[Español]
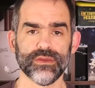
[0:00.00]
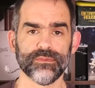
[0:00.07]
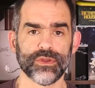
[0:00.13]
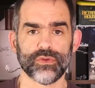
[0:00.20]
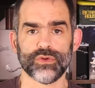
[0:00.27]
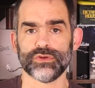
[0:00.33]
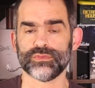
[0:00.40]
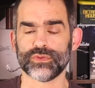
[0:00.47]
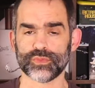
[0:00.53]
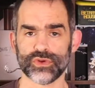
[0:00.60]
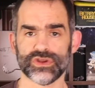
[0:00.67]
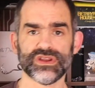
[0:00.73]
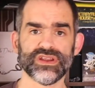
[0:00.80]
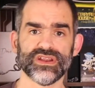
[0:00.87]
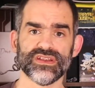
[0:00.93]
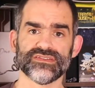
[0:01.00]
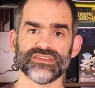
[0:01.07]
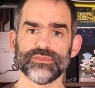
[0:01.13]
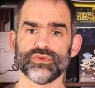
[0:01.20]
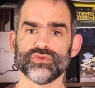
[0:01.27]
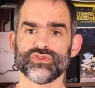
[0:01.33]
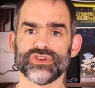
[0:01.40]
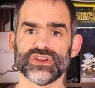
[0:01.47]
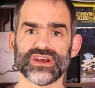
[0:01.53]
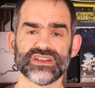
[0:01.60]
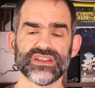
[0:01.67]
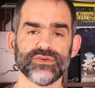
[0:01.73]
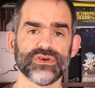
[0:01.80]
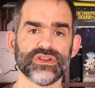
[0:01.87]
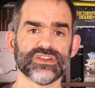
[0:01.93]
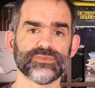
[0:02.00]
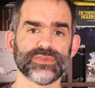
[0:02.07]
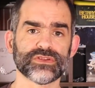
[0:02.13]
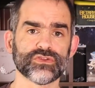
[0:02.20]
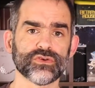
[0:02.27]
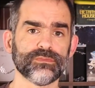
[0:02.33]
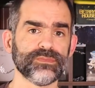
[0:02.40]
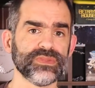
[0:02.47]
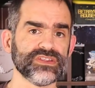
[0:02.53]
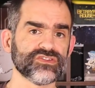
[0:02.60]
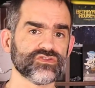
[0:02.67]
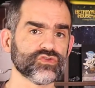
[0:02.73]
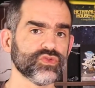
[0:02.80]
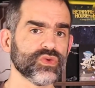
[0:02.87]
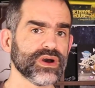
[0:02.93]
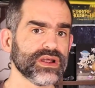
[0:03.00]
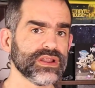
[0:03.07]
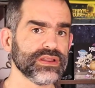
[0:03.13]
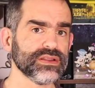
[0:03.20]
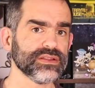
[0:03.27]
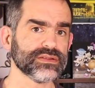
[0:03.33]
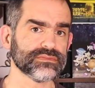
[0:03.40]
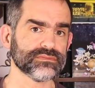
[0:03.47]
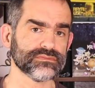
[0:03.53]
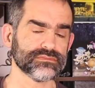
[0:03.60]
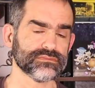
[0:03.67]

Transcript: Pero bueno, por ponerle este punto negativo al aspecto visual,